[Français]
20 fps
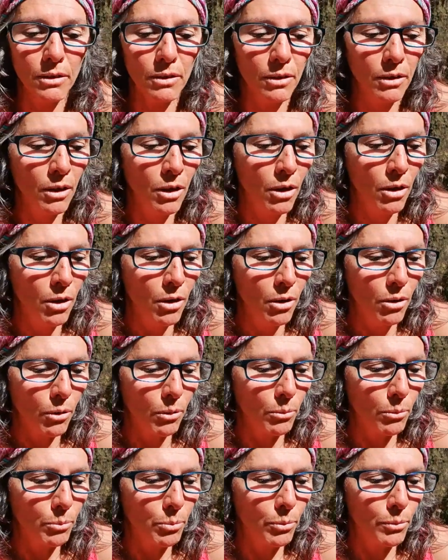Euh,
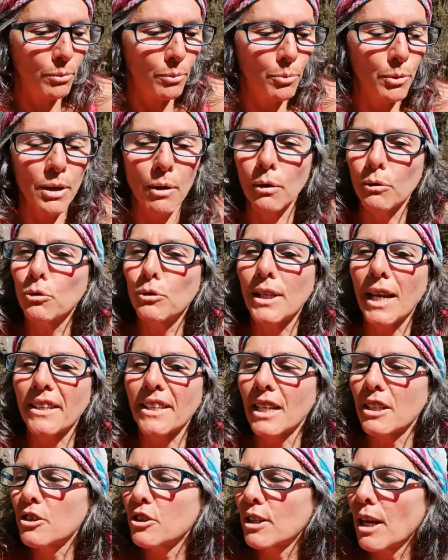on peut, il peut y avoir du
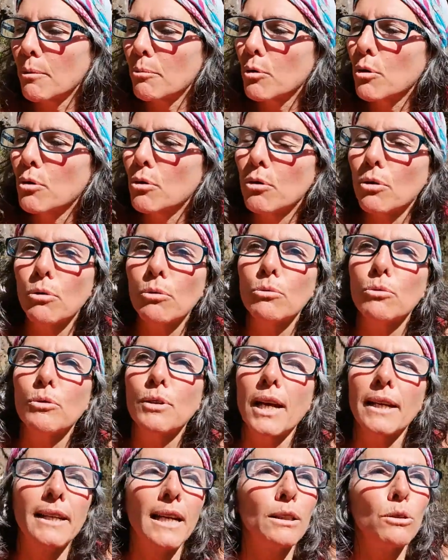caca de chameau ou du
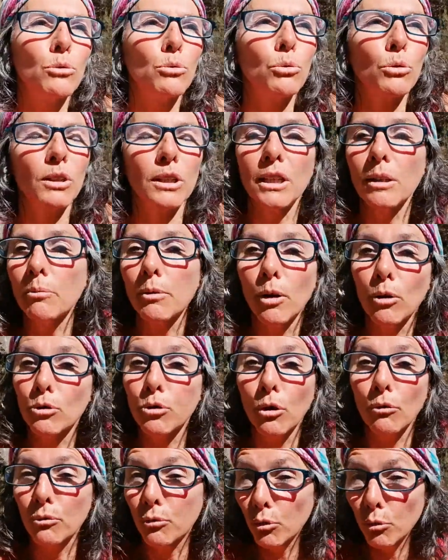caca de souris, mais on
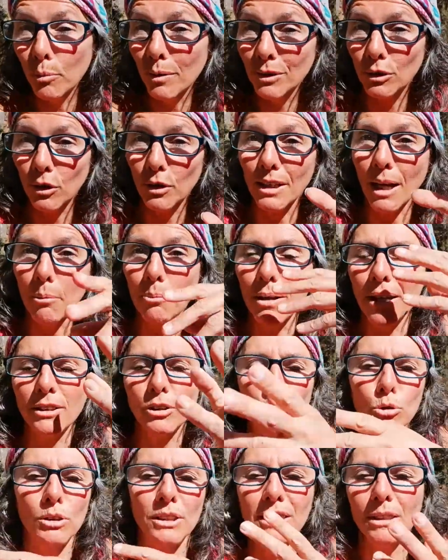s'en fout parce qu'il y a plein de
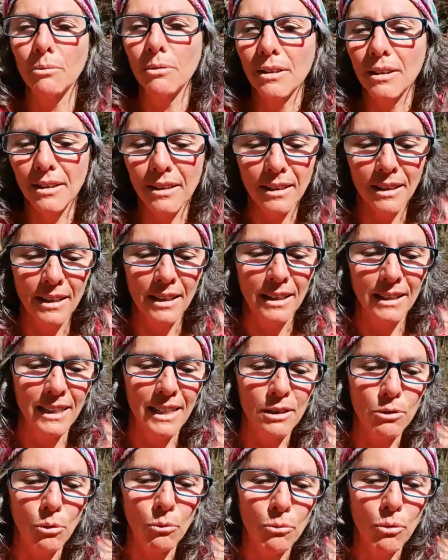choses qui,
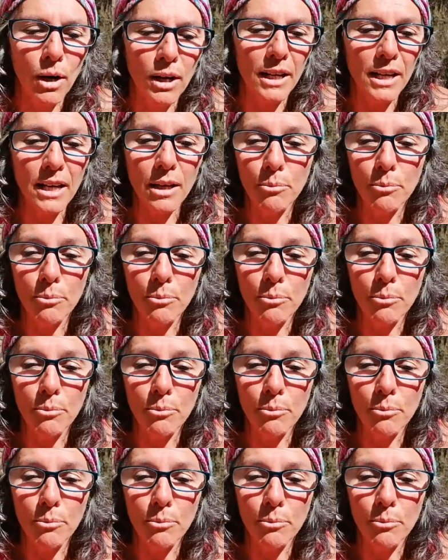qui sont voilés.